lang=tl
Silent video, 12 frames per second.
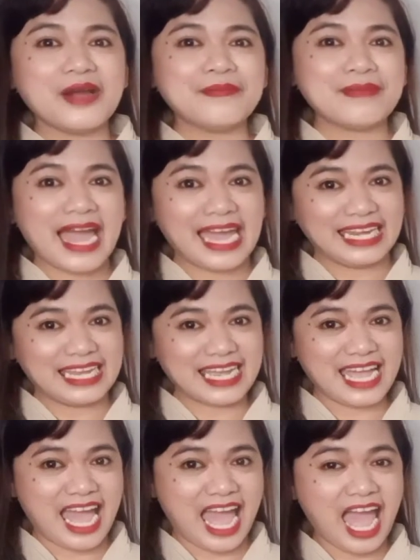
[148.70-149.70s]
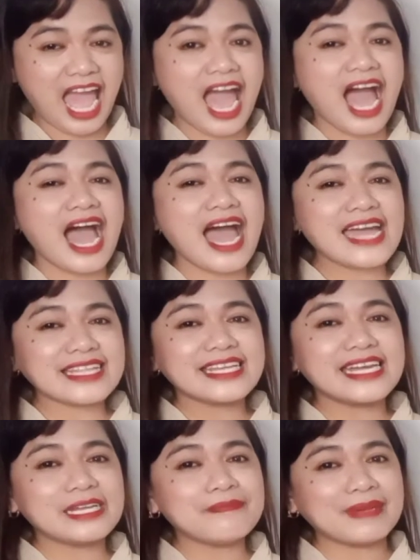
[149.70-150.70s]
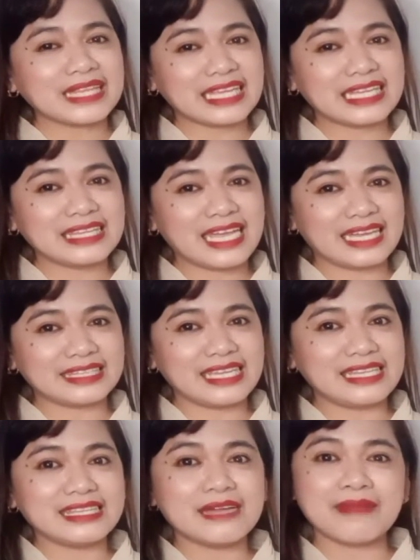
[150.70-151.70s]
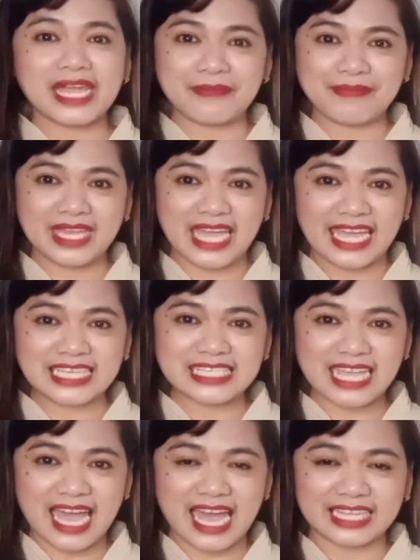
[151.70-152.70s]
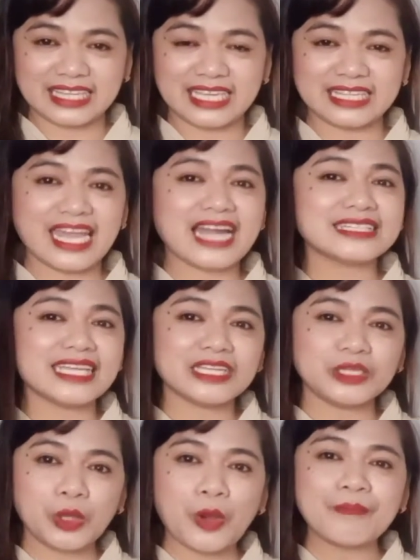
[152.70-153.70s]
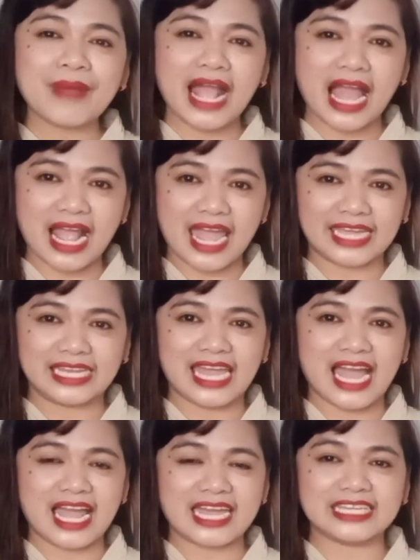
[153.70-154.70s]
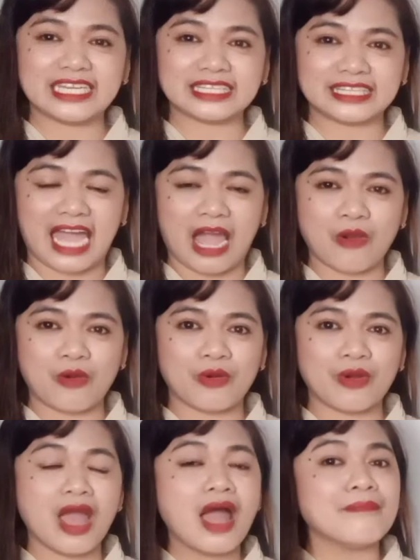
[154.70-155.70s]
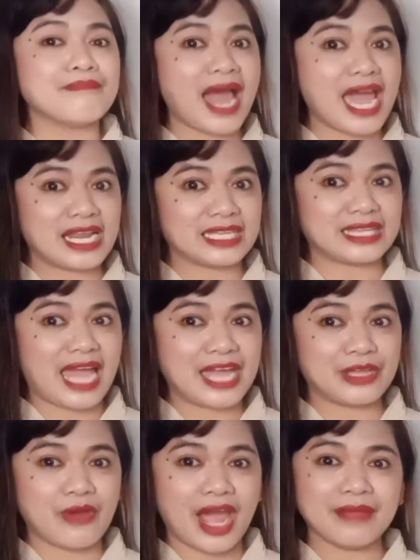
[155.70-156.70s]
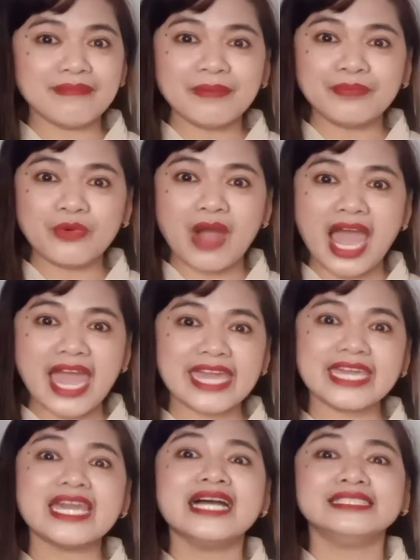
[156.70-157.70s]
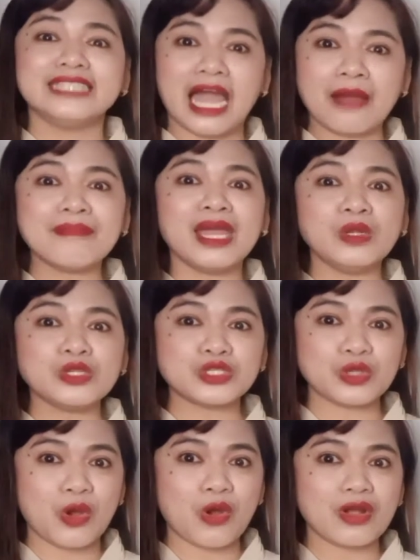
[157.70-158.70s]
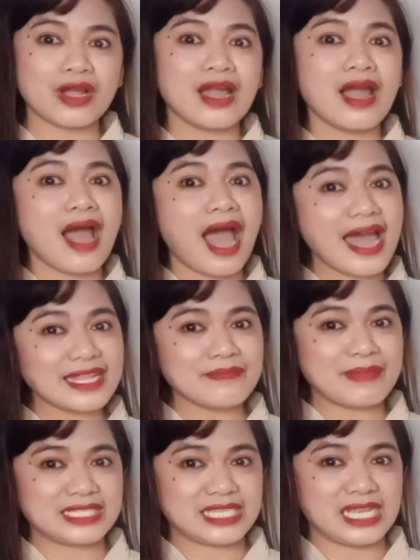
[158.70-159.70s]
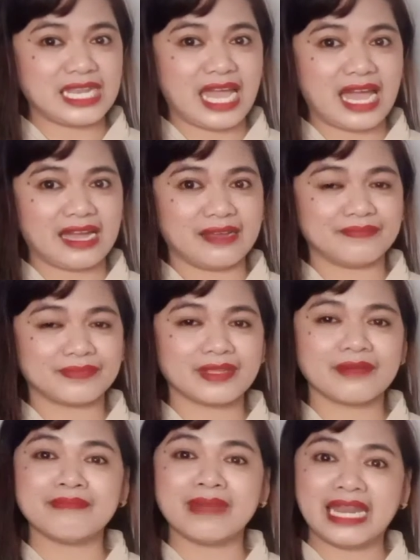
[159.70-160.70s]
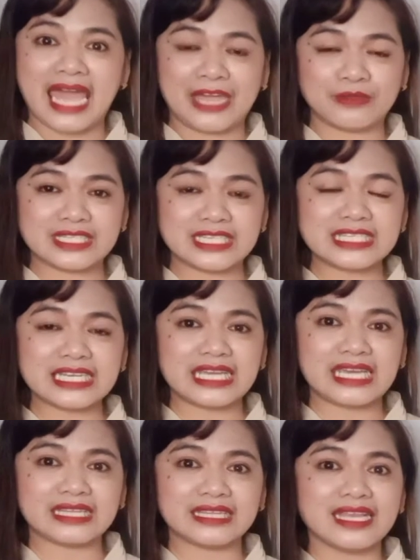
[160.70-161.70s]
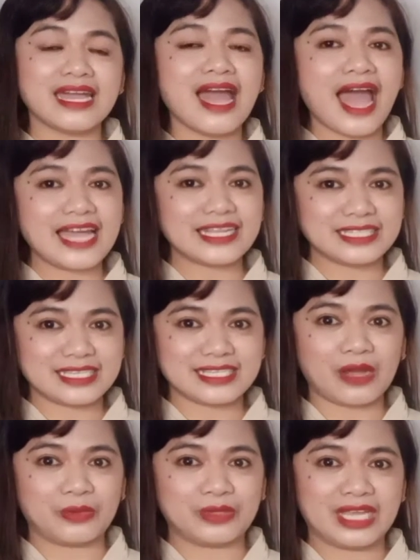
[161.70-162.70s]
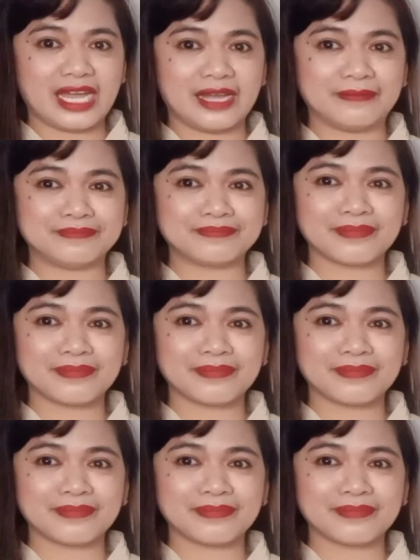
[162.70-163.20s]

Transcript: Mahalaga at karapatan natin na maibigay sa atin ang tatlong pangangailangan ng tao para tayo ay mabuhay ng malusog at masigla, malayo sa sakit at sa sakuna.